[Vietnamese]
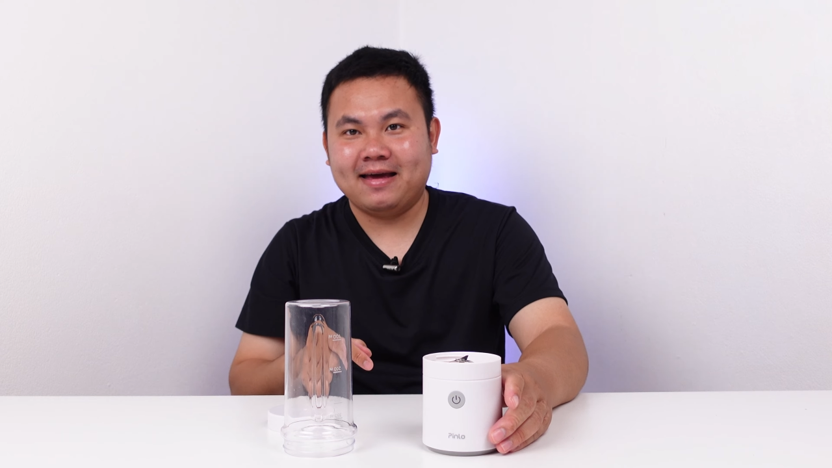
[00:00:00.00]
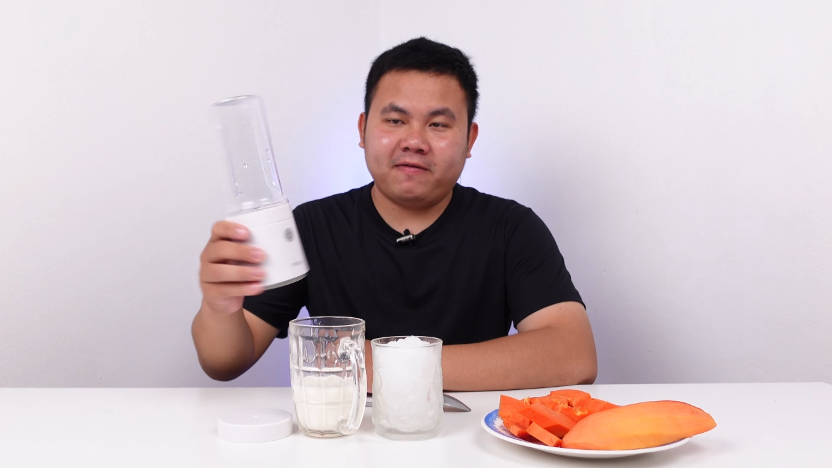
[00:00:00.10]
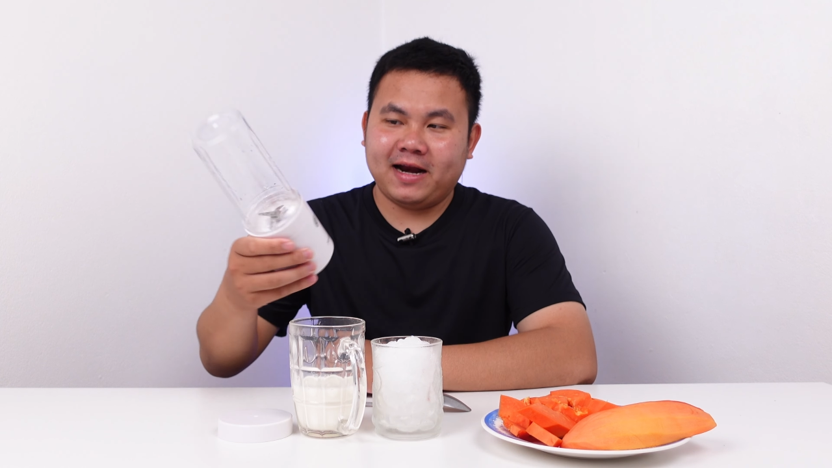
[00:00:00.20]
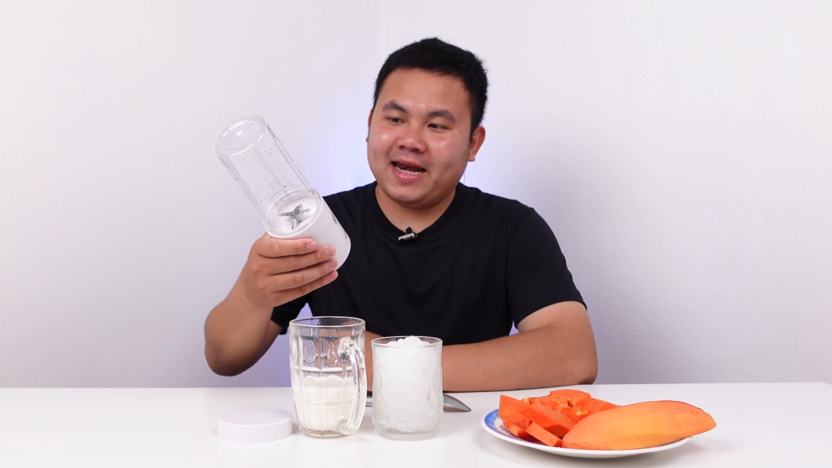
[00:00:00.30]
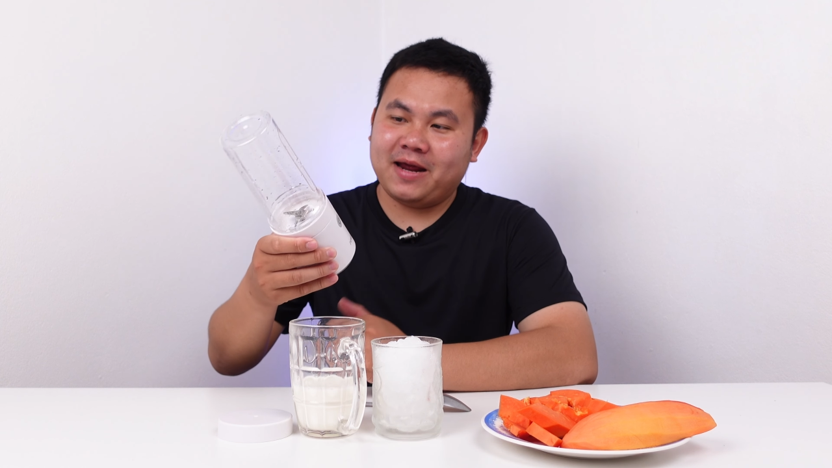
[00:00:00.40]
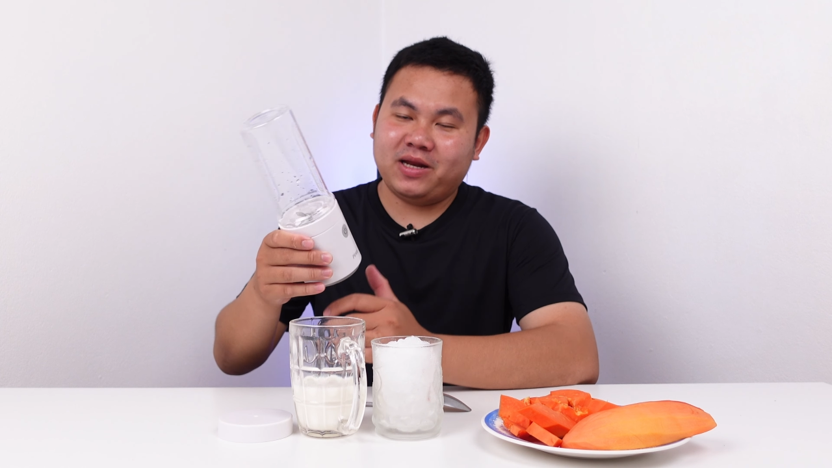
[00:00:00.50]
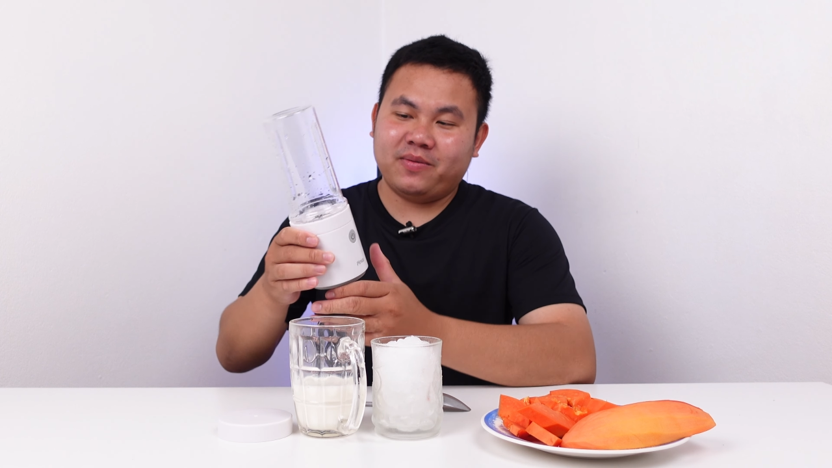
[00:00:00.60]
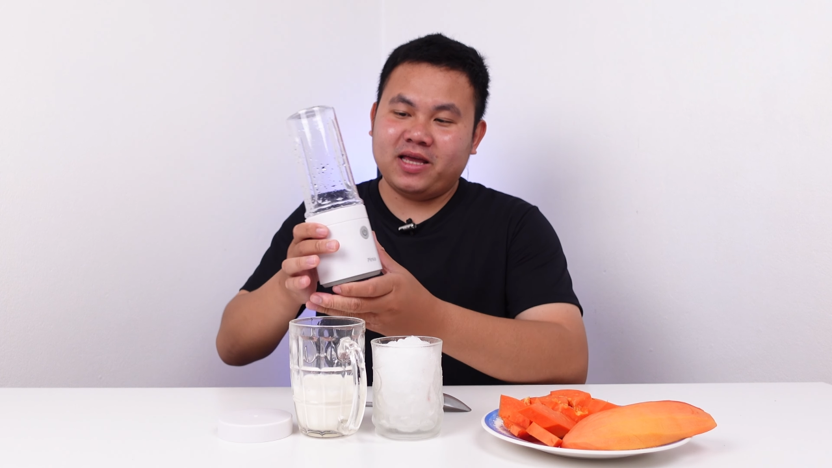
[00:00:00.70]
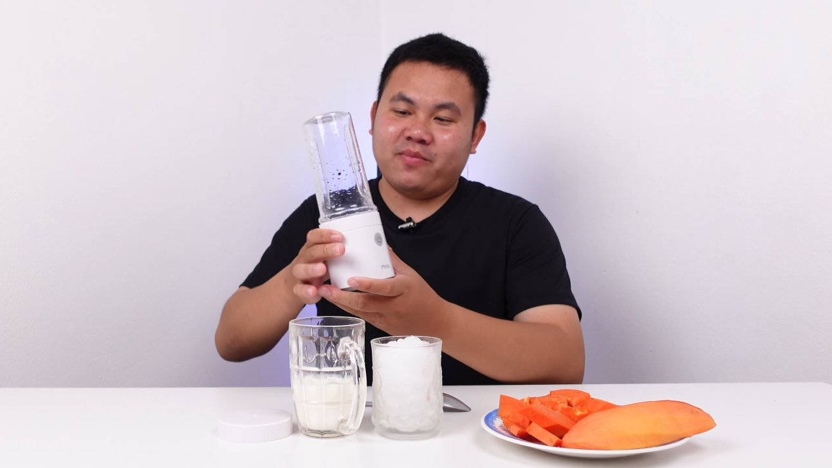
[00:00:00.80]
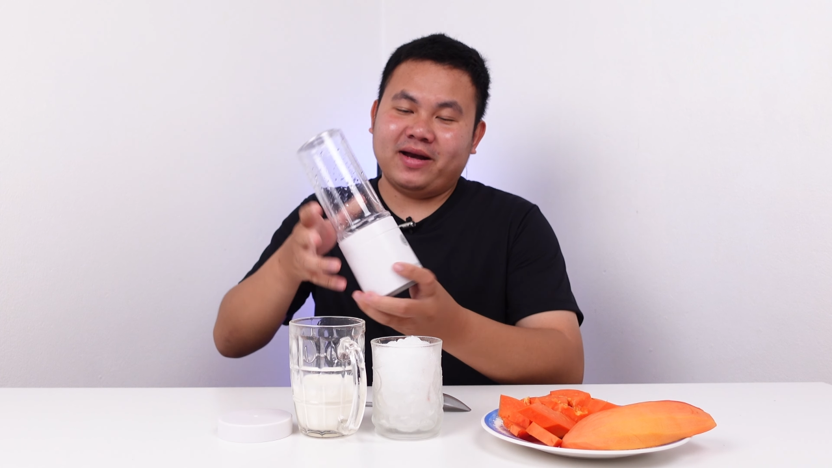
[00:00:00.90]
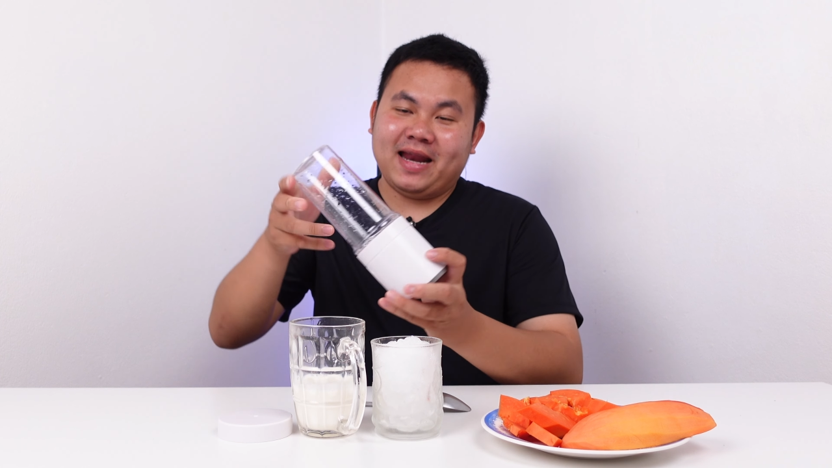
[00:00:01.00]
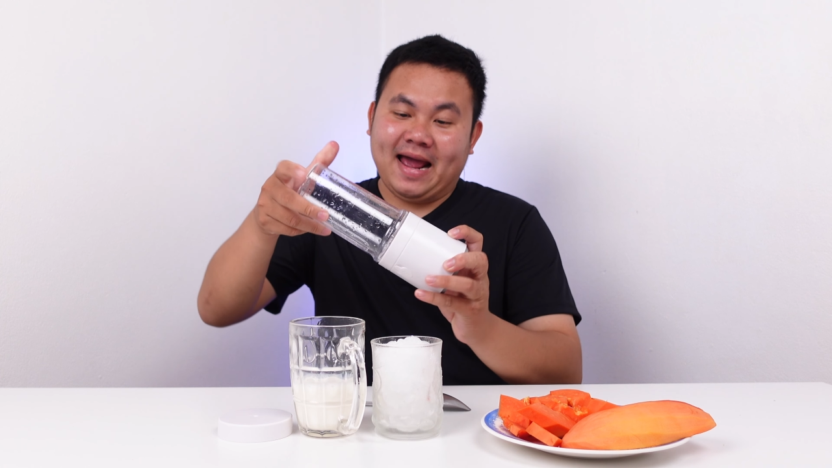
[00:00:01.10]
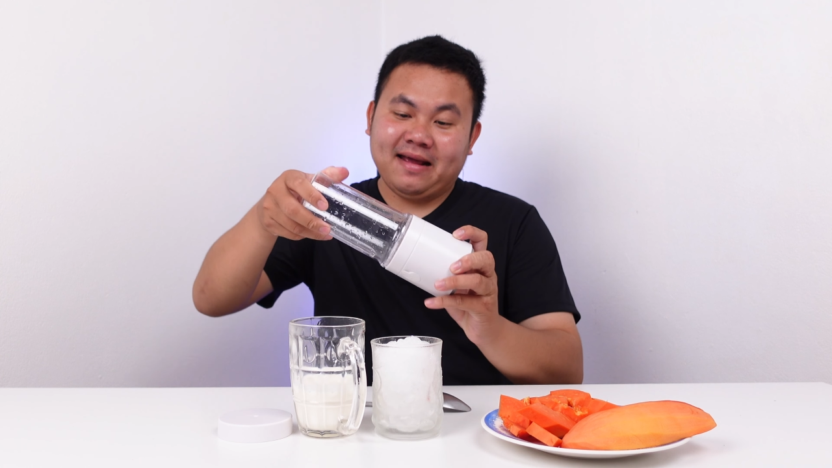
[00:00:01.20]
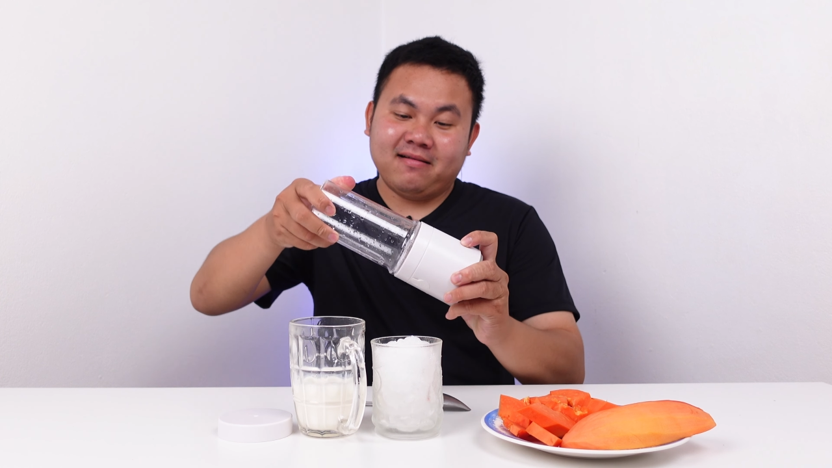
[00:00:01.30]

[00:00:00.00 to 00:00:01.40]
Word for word: Và đây anh em thì bây giờ mình đã